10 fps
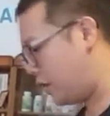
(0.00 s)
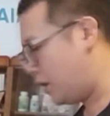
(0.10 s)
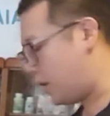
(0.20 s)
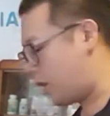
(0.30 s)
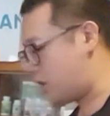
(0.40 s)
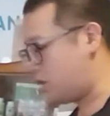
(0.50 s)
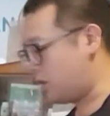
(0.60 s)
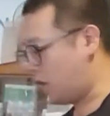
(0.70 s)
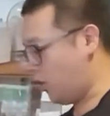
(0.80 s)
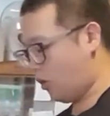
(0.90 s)
那
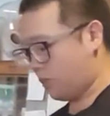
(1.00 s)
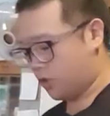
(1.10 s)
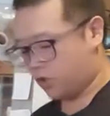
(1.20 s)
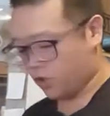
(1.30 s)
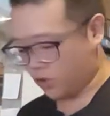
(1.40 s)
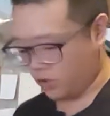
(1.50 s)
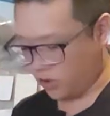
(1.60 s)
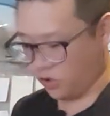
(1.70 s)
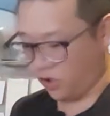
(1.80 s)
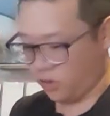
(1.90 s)
今天我们使
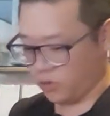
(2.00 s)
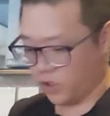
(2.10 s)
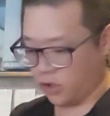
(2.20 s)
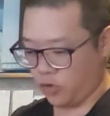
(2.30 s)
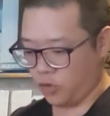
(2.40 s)
用的滤